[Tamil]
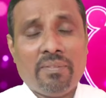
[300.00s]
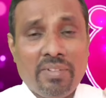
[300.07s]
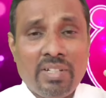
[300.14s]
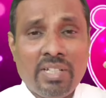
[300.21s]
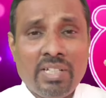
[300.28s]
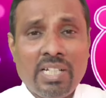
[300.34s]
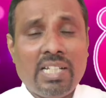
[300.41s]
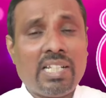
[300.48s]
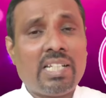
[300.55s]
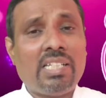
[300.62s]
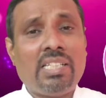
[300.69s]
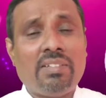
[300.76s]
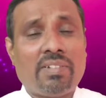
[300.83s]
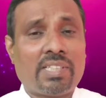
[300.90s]

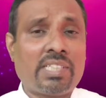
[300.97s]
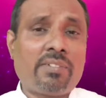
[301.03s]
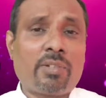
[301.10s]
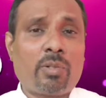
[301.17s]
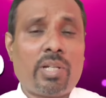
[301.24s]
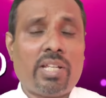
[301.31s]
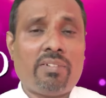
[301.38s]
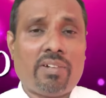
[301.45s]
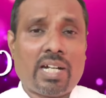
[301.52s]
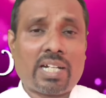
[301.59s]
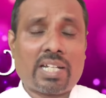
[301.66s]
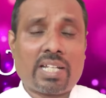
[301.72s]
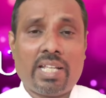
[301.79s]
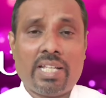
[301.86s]
விண்ணிலிருந்து வந்தவருடைய
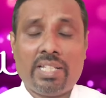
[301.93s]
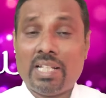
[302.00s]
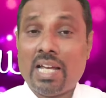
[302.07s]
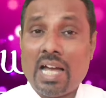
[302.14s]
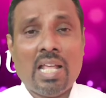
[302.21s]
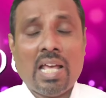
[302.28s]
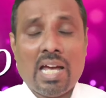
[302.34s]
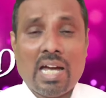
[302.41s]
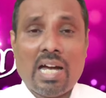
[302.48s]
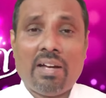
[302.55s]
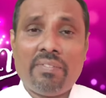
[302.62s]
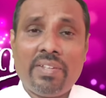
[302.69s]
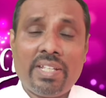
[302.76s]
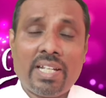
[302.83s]
வாழ்க்கை
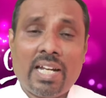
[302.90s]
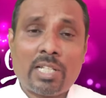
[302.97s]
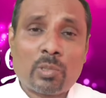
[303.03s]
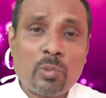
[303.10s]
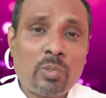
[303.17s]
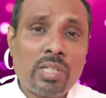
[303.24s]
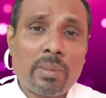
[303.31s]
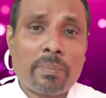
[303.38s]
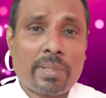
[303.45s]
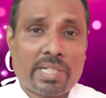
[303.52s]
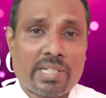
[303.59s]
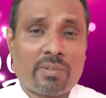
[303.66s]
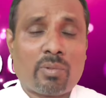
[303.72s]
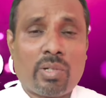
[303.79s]
ஆவியினால்
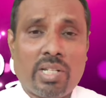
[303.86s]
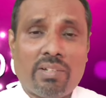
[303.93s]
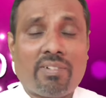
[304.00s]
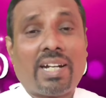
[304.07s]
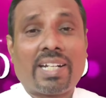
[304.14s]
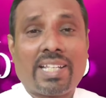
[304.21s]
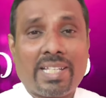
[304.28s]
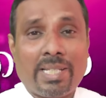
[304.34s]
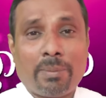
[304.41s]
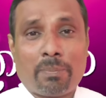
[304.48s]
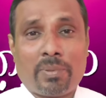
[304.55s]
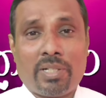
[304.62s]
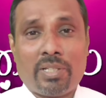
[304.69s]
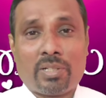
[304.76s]
தூண்டப்பட்டவருடைய வாழ்க்கை
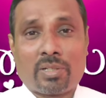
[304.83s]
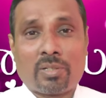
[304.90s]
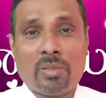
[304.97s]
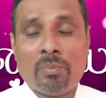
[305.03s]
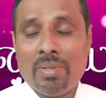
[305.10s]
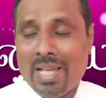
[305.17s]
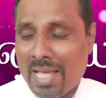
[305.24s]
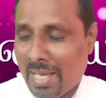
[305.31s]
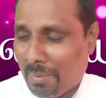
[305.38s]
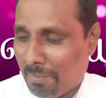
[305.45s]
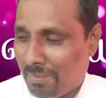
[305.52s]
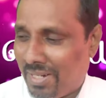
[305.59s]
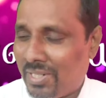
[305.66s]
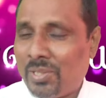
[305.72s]
எப்படி இருக்கும்
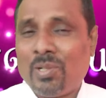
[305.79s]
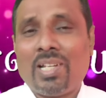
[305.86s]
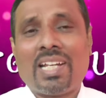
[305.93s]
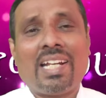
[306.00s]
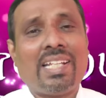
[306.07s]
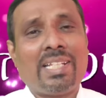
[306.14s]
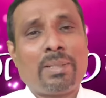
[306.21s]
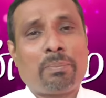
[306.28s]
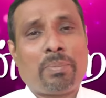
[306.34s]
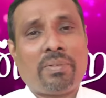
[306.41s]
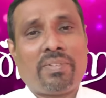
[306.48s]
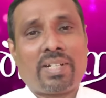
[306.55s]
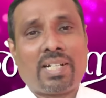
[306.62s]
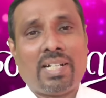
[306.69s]
மண்ணுலகில்
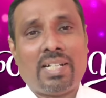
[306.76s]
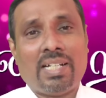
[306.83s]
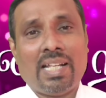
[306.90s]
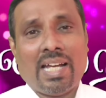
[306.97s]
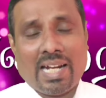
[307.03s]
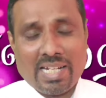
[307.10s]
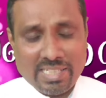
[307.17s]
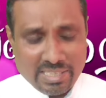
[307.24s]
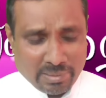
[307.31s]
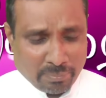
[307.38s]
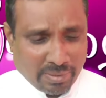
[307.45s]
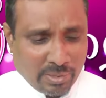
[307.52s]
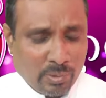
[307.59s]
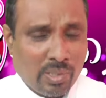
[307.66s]
இருப்பவர்கள் அல்லது இந்த
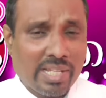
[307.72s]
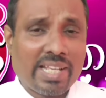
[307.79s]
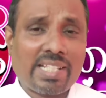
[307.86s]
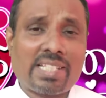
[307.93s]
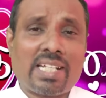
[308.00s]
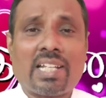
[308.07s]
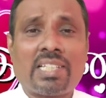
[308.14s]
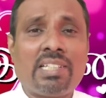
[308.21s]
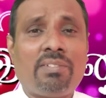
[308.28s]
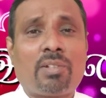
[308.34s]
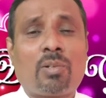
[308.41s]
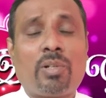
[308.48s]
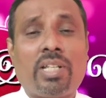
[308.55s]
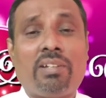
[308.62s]
மண்ணுலகை
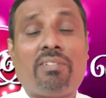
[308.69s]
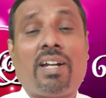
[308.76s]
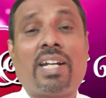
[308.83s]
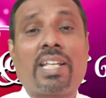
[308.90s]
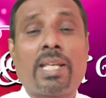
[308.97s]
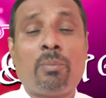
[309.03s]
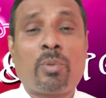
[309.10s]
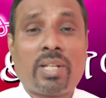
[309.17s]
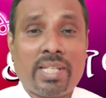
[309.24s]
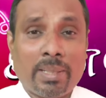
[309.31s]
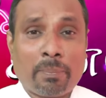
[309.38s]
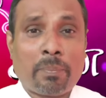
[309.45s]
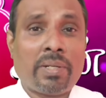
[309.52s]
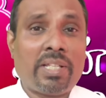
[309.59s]
சார்ந்தவர்களுடைய வாழ்க்கை முறை
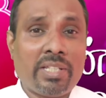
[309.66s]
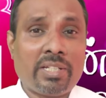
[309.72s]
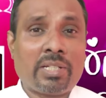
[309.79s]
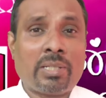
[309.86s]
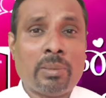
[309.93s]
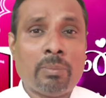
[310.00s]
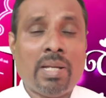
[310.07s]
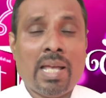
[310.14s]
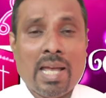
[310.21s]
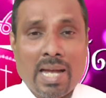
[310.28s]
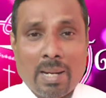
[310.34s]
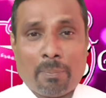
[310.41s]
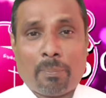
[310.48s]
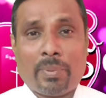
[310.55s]
எப்படி இருக்கும்
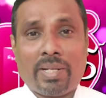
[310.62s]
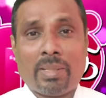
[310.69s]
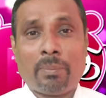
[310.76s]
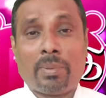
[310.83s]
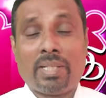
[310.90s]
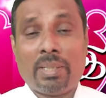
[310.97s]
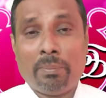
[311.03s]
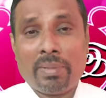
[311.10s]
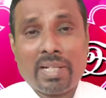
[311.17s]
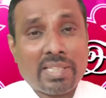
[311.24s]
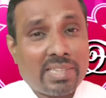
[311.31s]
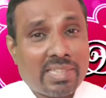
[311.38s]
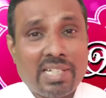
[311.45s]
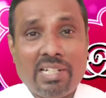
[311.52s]
அப்படி என்பதை
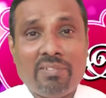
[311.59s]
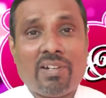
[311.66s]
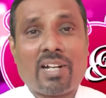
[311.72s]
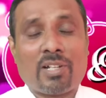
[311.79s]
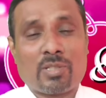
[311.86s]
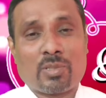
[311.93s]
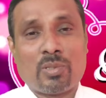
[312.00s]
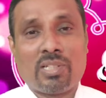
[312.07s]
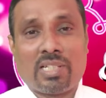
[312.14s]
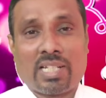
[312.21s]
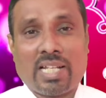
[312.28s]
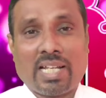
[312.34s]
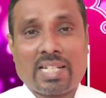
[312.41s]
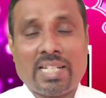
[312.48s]
மிக தெளிவாக
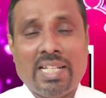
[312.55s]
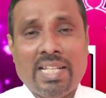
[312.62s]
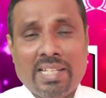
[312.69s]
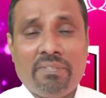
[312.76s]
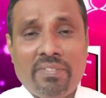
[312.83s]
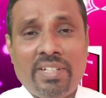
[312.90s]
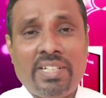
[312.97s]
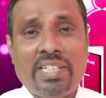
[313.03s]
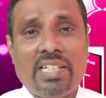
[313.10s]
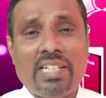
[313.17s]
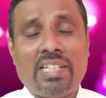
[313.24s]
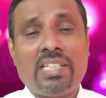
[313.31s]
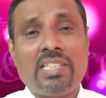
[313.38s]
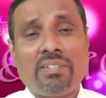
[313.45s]
சொல்லுகிறார்
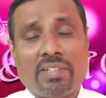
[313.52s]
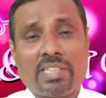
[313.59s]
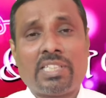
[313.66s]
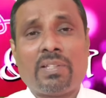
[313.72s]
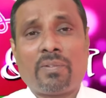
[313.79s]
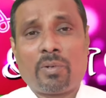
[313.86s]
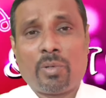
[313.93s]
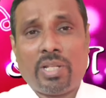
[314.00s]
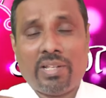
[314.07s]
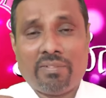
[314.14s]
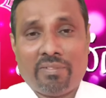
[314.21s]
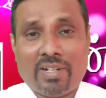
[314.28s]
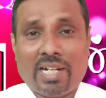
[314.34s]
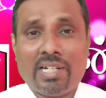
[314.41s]
விண்ணிலிருந்து வந்தவருடைய
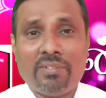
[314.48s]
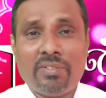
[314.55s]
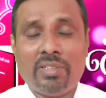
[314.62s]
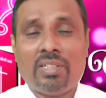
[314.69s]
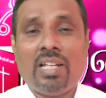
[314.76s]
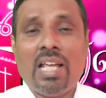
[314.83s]
வாழ்வு